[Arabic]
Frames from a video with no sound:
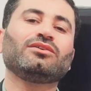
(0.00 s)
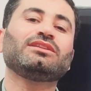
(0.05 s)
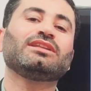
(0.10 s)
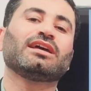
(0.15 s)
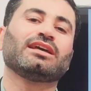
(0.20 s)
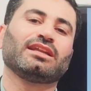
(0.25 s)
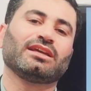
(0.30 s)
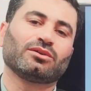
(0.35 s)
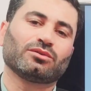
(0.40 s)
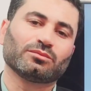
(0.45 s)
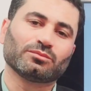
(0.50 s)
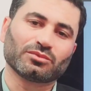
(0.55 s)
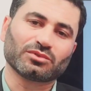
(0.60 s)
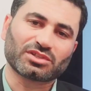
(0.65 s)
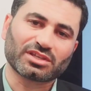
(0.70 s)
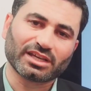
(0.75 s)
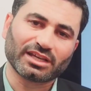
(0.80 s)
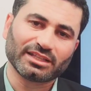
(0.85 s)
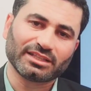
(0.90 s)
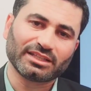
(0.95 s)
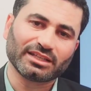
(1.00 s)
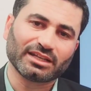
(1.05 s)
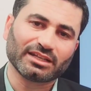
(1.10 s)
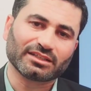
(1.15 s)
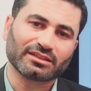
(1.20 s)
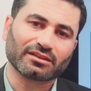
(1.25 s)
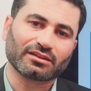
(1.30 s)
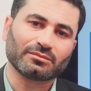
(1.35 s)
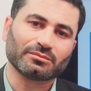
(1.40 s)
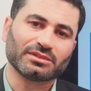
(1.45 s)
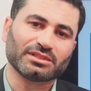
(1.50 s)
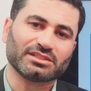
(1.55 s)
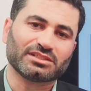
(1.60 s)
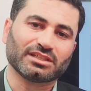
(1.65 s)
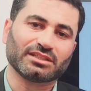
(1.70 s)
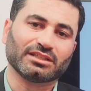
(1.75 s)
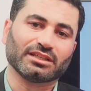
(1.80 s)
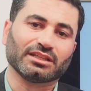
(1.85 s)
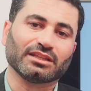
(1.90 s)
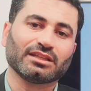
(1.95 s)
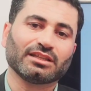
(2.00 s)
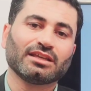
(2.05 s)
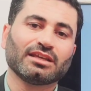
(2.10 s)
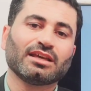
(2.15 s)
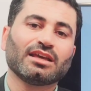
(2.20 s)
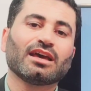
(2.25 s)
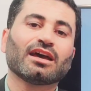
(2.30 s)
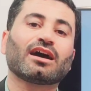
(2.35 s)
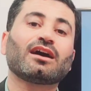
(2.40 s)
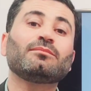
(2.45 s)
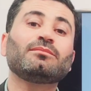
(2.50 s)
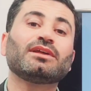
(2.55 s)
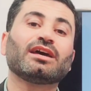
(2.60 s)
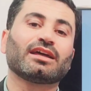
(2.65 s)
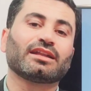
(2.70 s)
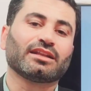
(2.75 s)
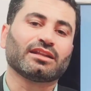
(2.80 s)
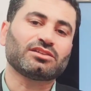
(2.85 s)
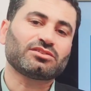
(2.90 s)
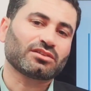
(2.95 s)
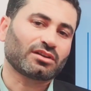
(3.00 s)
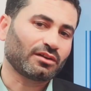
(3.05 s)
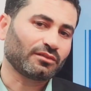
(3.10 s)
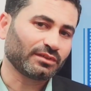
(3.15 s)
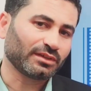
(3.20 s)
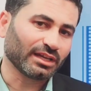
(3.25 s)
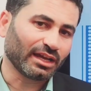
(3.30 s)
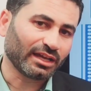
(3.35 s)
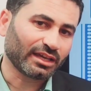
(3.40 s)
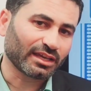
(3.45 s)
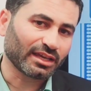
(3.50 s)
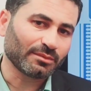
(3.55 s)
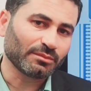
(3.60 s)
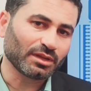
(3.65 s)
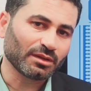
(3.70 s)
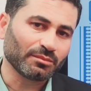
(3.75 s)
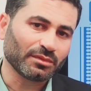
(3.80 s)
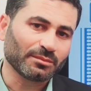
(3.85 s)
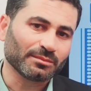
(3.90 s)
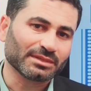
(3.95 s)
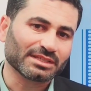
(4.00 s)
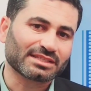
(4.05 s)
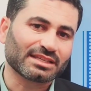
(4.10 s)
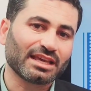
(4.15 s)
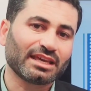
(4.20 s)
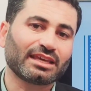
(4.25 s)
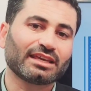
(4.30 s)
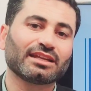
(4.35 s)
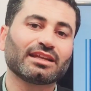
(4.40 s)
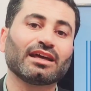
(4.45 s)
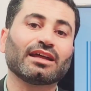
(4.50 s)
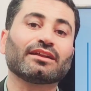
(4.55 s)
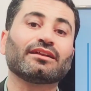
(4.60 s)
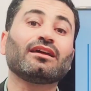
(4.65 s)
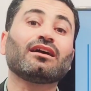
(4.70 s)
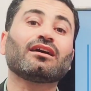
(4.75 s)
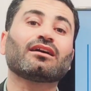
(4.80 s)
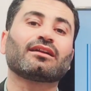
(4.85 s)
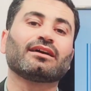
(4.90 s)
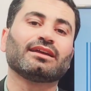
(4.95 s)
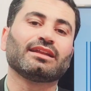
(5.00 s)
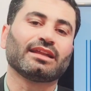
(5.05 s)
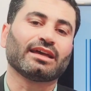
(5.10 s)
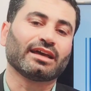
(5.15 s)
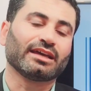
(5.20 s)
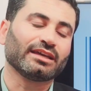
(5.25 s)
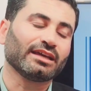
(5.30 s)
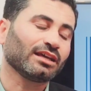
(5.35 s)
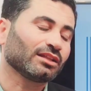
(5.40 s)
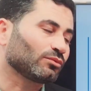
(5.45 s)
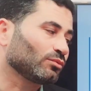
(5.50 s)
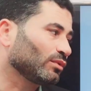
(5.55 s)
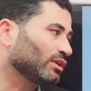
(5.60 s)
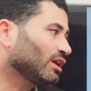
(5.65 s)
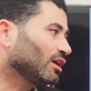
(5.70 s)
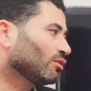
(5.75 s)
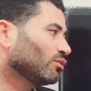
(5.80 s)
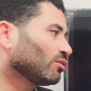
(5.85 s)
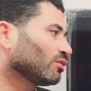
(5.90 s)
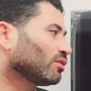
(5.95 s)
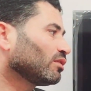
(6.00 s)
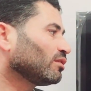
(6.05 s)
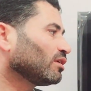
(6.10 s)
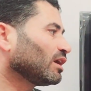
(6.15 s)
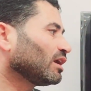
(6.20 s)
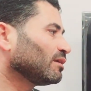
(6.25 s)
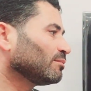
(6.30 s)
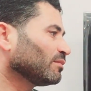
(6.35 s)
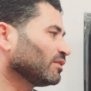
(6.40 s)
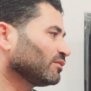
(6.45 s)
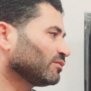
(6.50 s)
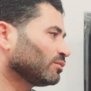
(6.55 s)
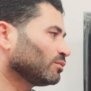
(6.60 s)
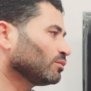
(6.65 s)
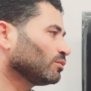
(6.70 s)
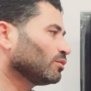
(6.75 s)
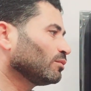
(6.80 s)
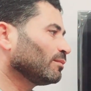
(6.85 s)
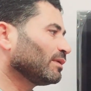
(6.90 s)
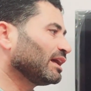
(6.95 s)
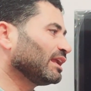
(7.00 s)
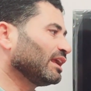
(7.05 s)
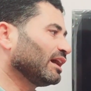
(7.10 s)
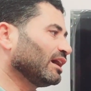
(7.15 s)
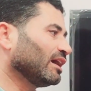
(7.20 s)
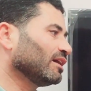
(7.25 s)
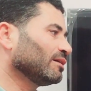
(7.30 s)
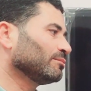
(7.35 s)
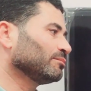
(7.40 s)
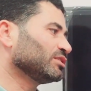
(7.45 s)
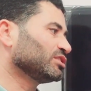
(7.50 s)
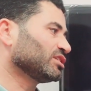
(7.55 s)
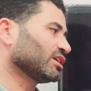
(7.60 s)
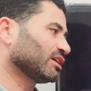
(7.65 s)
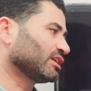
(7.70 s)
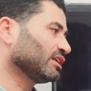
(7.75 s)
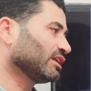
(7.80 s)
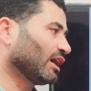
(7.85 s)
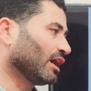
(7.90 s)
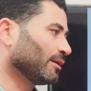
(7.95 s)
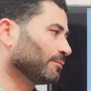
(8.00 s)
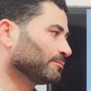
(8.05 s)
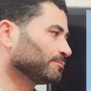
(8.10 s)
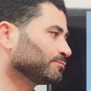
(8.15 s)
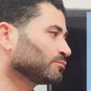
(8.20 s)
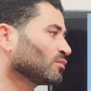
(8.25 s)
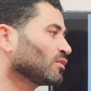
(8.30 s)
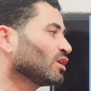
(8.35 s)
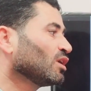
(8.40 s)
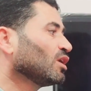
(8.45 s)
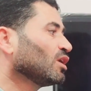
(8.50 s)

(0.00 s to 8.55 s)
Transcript: عدنا إليكم مشاهدينا الكرام من جديد قبل أن نشرع في أحكام الميم الساكنة نقرأ الآيات ونأخذ المفهوم العام بشكل عام